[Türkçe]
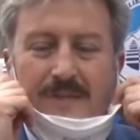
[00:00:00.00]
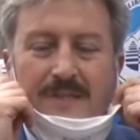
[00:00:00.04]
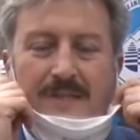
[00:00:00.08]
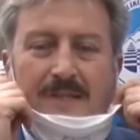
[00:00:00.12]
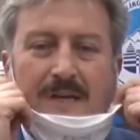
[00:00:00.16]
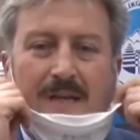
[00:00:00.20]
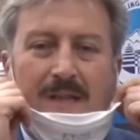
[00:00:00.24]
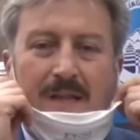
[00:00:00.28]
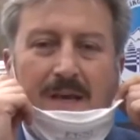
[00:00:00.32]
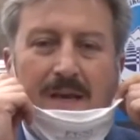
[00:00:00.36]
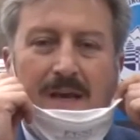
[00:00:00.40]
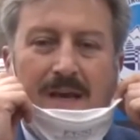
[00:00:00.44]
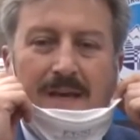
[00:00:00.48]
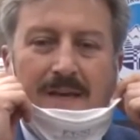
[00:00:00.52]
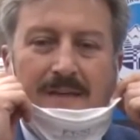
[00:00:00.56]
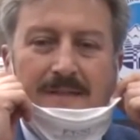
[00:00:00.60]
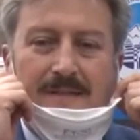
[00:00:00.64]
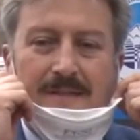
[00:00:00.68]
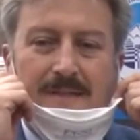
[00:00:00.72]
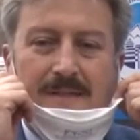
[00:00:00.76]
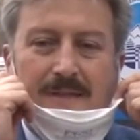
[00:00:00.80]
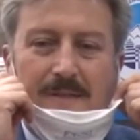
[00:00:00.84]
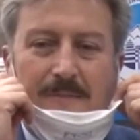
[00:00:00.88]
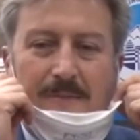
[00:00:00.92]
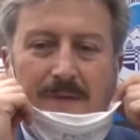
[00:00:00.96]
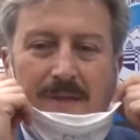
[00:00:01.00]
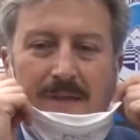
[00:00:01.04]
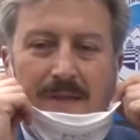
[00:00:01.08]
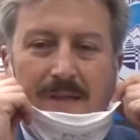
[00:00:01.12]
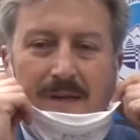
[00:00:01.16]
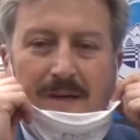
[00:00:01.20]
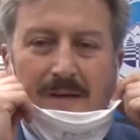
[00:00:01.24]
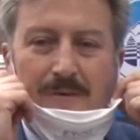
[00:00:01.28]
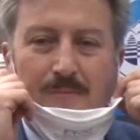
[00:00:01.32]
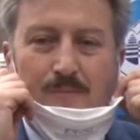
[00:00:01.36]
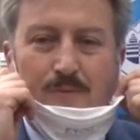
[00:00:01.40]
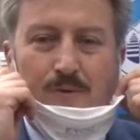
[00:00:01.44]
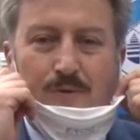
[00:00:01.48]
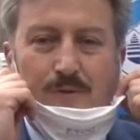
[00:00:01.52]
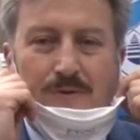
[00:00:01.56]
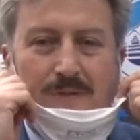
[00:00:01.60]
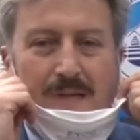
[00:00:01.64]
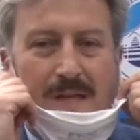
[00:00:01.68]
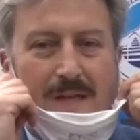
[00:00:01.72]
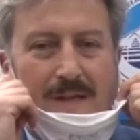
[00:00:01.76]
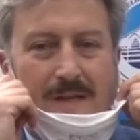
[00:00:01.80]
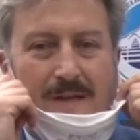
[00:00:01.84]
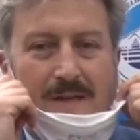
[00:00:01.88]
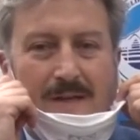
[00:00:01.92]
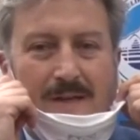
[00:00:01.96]
İnşallah en kısa zamanda bu
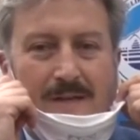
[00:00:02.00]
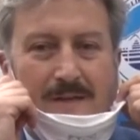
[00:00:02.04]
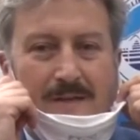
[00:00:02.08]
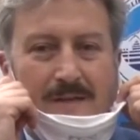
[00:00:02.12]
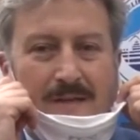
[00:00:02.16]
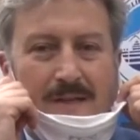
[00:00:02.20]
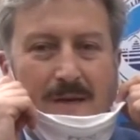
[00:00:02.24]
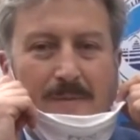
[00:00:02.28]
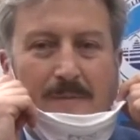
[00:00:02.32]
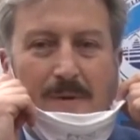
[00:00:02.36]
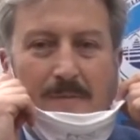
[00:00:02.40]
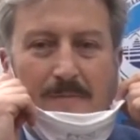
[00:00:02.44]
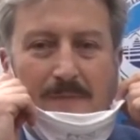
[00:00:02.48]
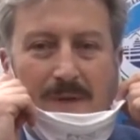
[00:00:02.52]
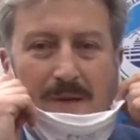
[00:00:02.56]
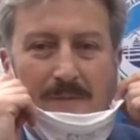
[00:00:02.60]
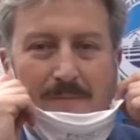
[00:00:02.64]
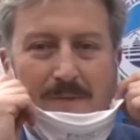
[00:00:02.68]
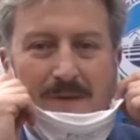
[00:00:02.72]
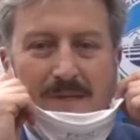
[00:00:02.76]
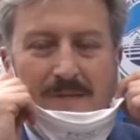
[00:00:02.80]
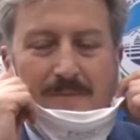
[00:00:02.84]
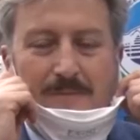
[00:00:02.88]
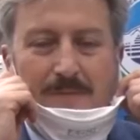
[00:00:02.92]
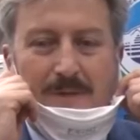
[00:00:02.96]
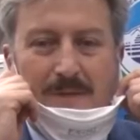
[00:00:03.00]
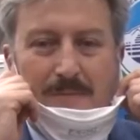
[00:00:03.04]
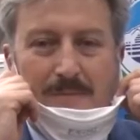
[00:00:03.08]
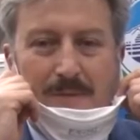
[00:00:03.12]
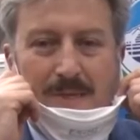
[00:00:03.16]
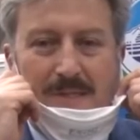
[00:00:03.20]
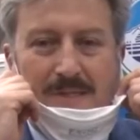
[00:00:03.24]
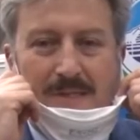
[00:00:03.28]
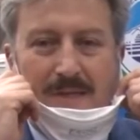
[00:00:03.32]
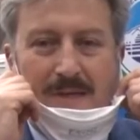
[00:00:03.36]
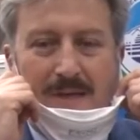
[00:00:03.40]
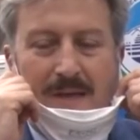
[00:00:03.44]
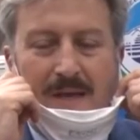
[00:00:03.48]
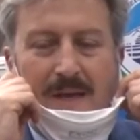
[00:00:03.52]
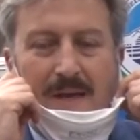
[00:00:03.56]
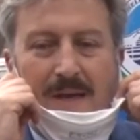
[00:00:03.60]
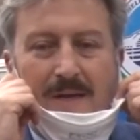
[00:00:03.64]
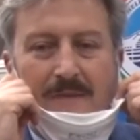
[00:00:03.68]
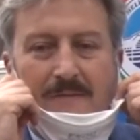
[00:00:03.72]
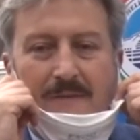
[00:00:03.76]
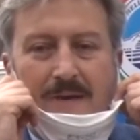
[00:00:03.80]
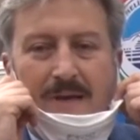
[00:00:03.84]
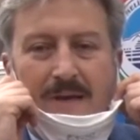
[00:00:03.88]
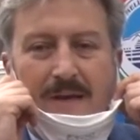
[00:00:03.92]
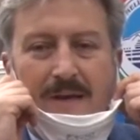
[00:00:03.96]
salgının tamamlanması, bitmesi
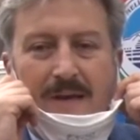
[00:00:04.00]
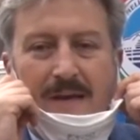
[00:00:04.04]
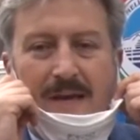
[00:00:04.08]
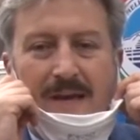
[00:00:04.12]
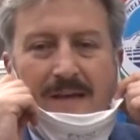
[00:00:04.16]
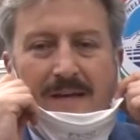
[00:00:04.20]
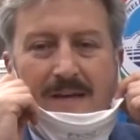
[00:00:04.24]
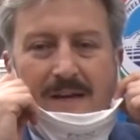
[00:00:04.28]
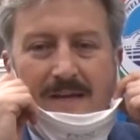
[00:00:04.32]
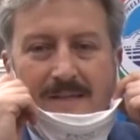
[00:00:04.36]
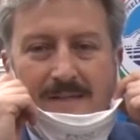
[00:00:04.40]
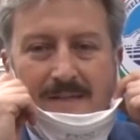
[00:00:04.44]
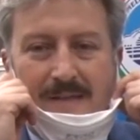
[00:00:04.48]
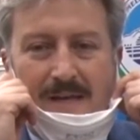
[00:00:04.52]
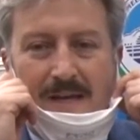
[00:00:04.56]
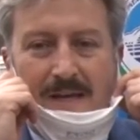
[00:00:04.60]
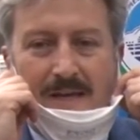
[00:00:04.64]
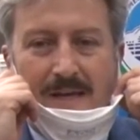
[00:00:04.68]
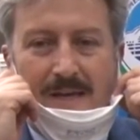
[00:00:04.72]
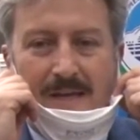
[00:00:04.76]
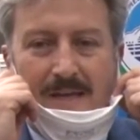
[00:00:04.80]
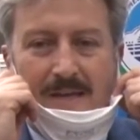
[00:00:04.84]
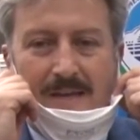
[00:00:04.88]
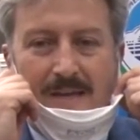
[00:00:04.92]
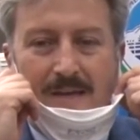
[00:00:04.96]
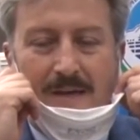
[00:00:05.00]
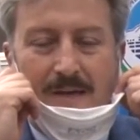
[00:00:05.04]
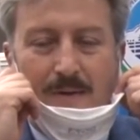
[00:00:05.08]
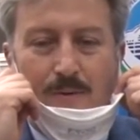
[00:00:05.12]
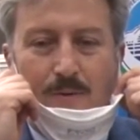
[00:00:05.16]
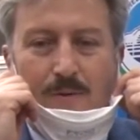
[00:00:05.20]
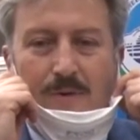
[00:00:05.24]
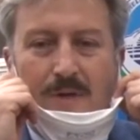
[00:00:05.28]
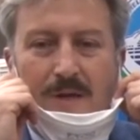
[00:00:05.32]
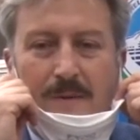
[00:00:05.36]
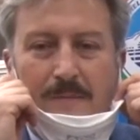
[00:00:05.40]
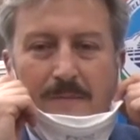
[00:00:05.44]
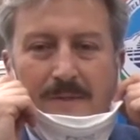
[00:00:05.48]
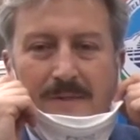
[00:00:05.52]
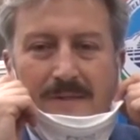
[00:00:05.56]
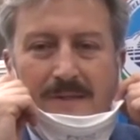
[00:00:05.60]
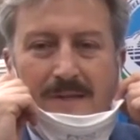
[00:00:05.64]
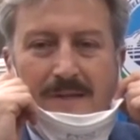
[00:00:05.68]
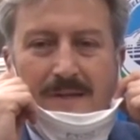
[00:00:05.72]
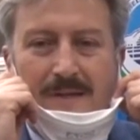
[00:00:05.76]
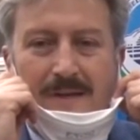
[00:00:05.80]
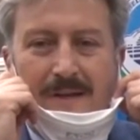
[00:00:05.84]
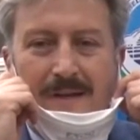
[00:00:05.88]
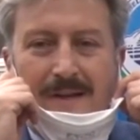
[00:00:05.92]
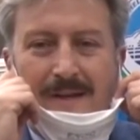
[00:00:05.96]
ve en az zayiatta
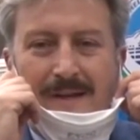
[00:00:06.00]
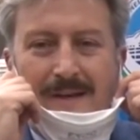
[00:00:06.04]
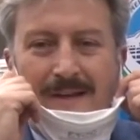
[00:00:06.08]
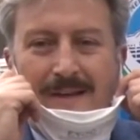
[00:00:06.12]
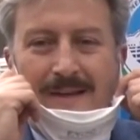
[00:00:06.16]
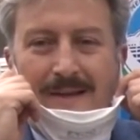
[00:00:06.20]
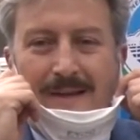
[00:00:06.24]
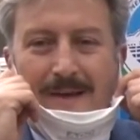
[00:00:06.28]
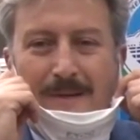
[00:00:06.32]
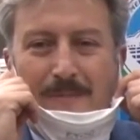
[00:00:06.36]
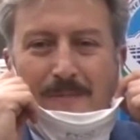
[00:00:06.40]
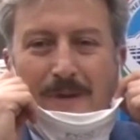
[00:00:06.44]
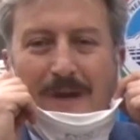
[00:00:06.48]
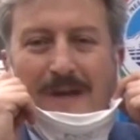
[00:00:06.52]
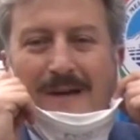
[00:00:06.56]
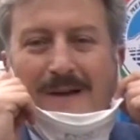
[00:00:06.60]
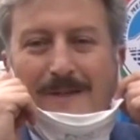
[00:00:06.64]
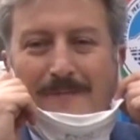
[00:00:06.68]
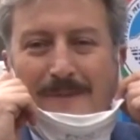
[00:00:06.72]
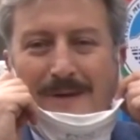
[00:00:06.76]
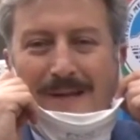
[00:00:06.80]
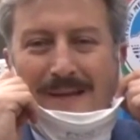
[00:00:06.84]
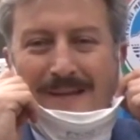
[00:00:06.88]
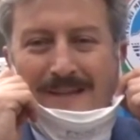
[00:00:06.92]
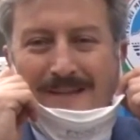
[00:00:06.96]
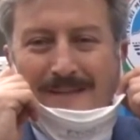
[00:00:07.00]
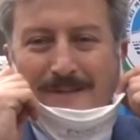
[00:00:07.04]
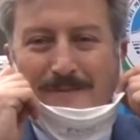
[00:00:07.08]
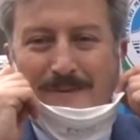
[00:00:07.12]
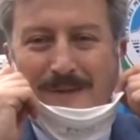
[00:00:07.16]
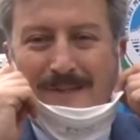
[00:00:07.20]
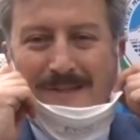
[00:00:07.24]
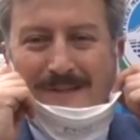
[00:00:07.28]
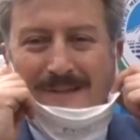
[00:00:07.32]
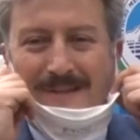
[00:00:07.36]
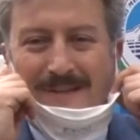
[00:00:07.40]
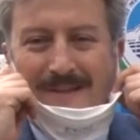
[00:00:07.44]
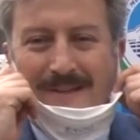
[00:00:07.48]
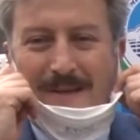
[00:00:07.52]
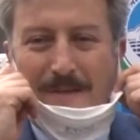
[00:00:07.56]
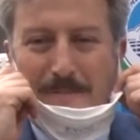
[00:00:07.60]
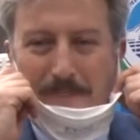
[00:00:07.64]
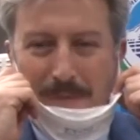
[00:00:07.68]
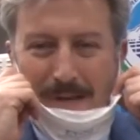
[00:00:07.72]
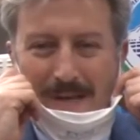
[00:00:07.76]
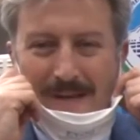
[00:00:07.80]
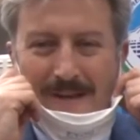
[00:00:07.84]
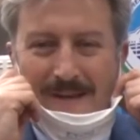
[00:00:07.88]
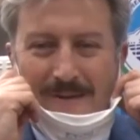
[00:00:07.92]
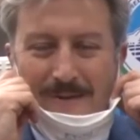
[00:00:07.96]
ülkemizin e, bayrama yetişmesini
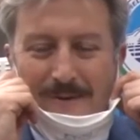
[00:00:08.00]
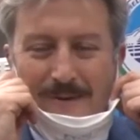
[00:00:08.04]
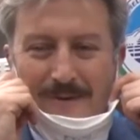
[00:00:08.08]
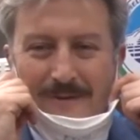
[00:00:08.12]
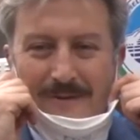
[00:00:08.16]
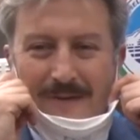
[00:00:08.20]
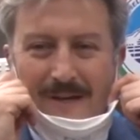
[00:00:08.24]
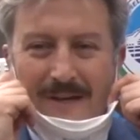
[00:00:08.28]
temenni ediyoruz.